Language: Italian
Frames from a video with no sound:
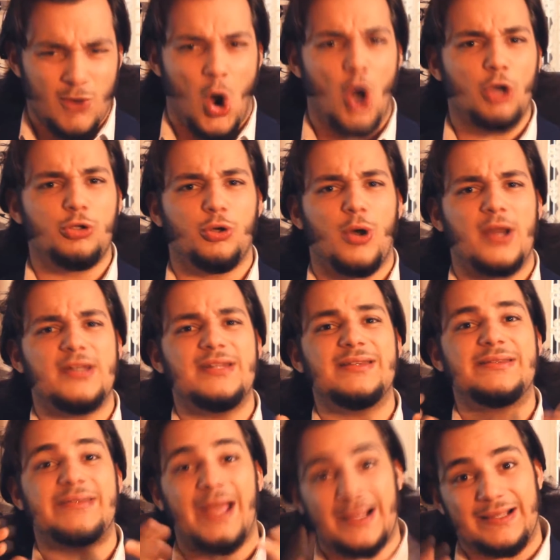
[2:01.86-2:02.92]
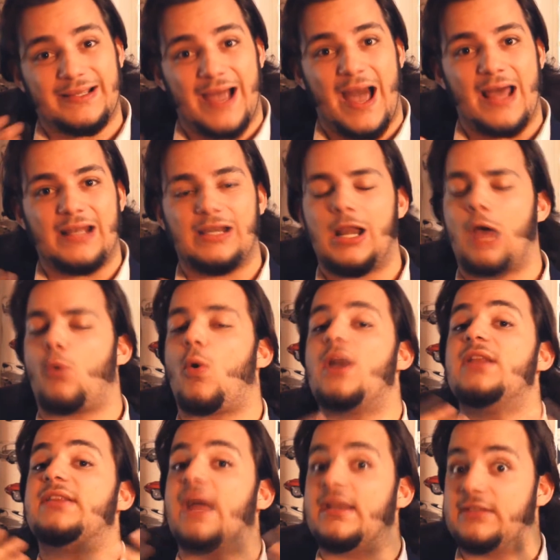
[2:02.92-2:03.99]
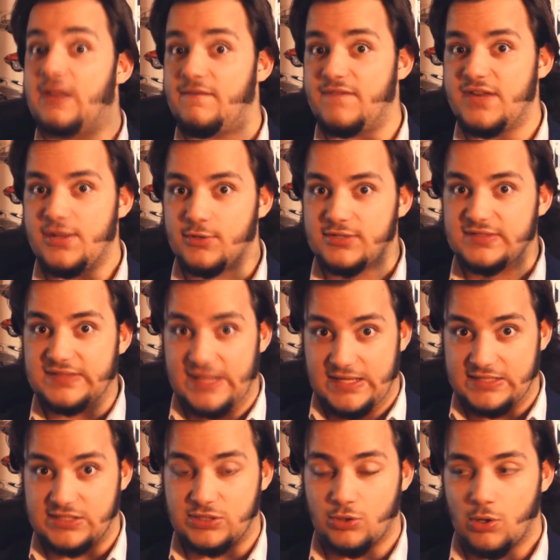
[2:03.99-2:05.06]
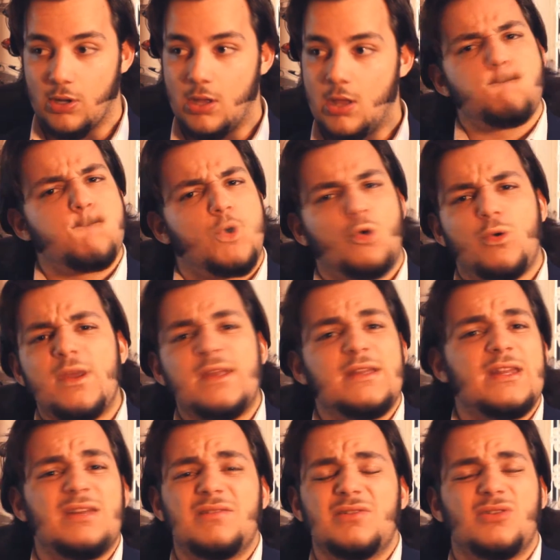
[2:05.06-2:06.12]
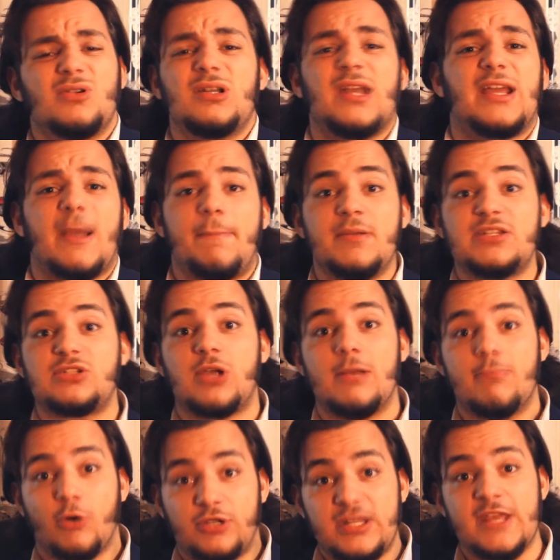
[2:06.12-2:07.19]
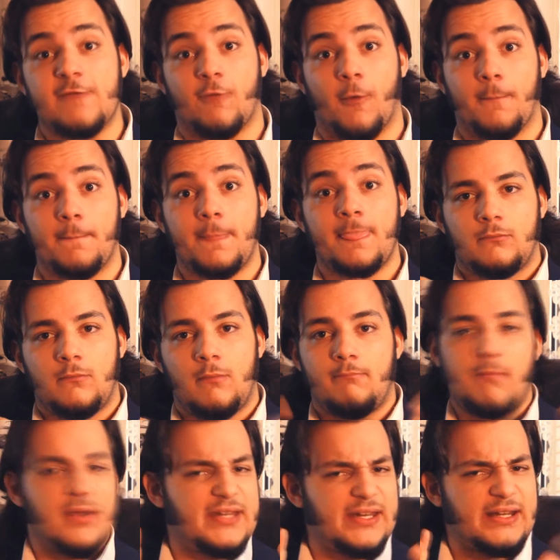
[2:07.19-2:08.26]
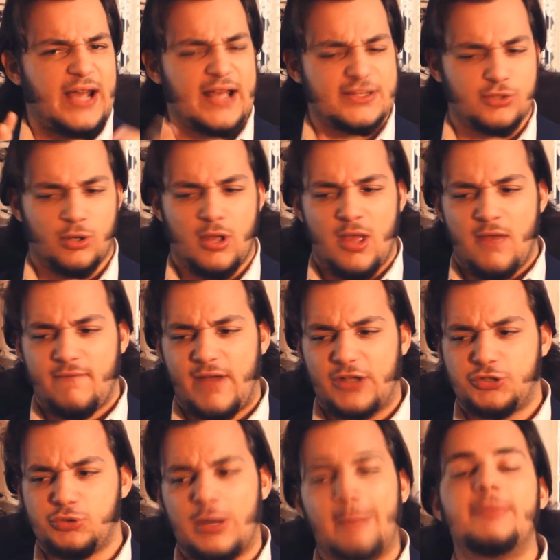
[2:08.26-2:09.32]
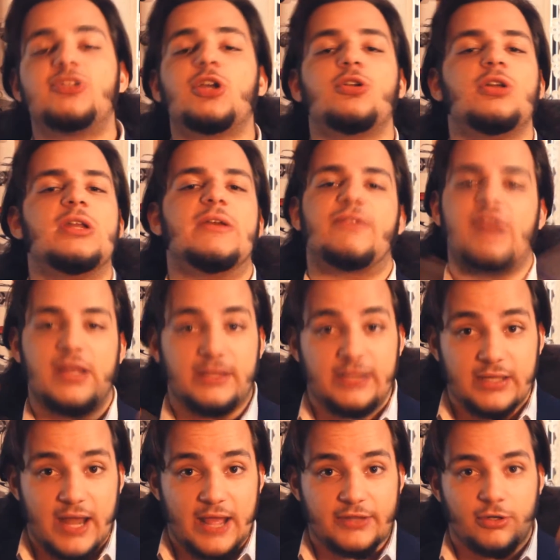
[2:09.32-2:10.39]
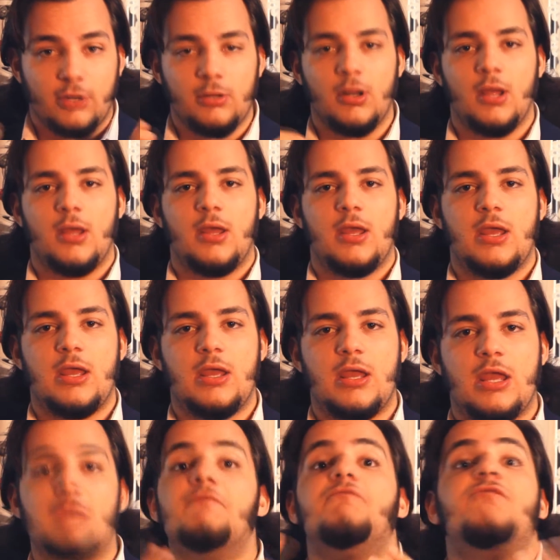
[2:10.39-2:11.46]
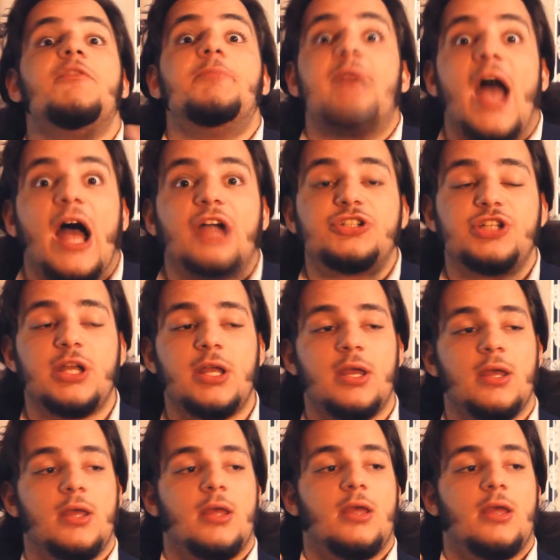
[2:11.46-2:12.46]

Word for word: modo ad intaccare la qualità del video stesso. Quindi non ne capisco il motivo. Mettete caso, faccio un episodio di Frankie Retron, eh, vi piace,